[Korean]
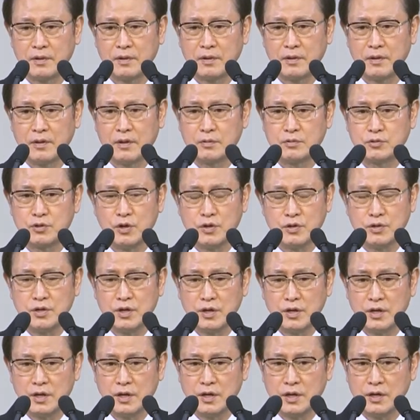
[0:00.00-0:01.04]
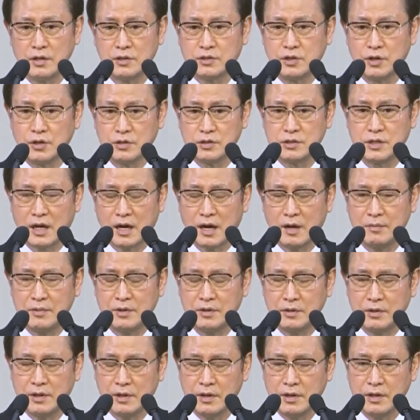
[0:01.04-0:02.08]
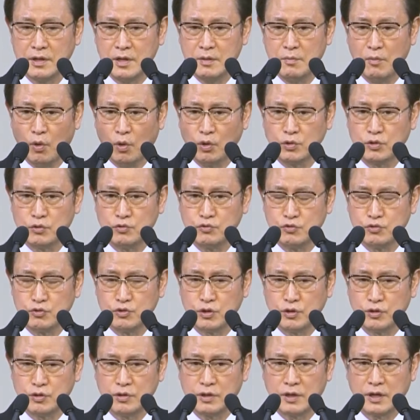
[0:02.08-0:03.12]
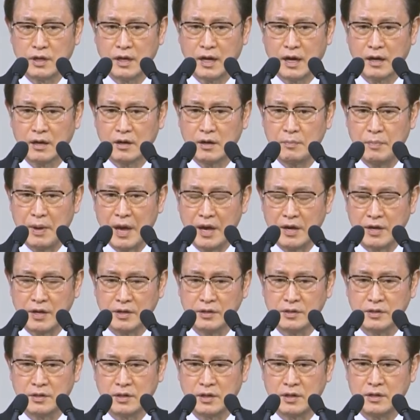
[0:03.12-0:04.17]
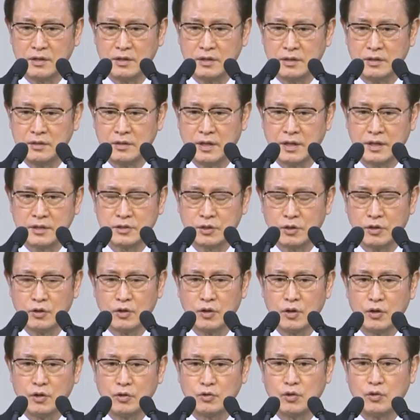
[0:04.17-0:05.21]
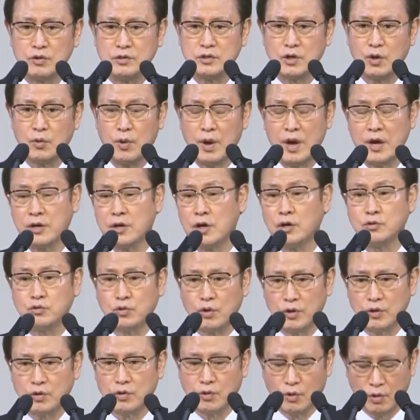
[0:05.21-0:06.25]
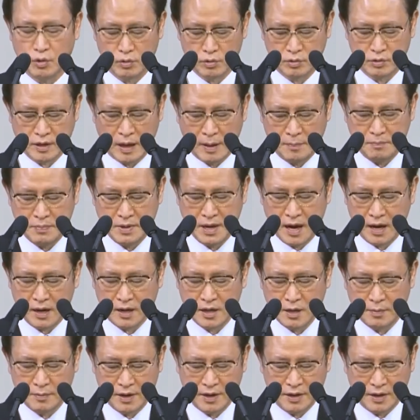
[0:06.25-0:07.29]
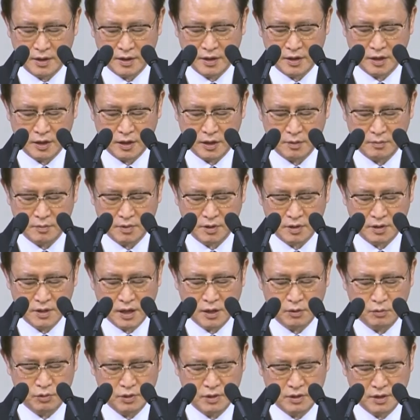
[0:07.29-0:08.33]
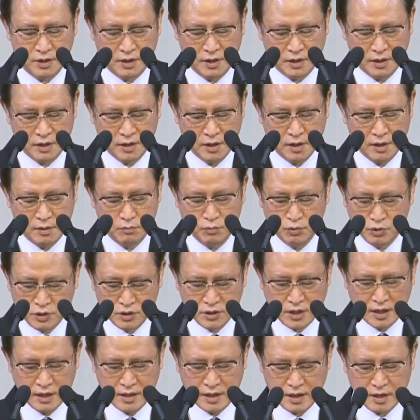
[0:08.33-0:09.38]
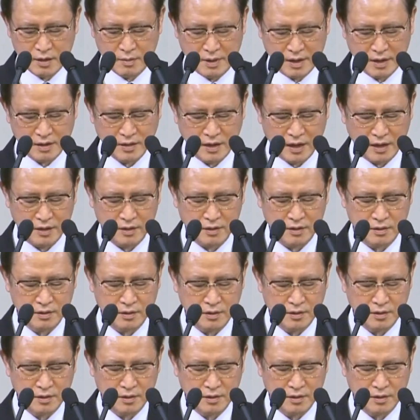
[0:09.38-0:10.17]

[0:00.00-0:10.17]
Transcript: 여러분 성경이 정사라면 이 모든 유전들이나 그 배경들 이런 데서 또 이제 외경도 있고 라비 아케바 얘기 뭐 그냥 우리들이 무시할 얘기만은 아니에요.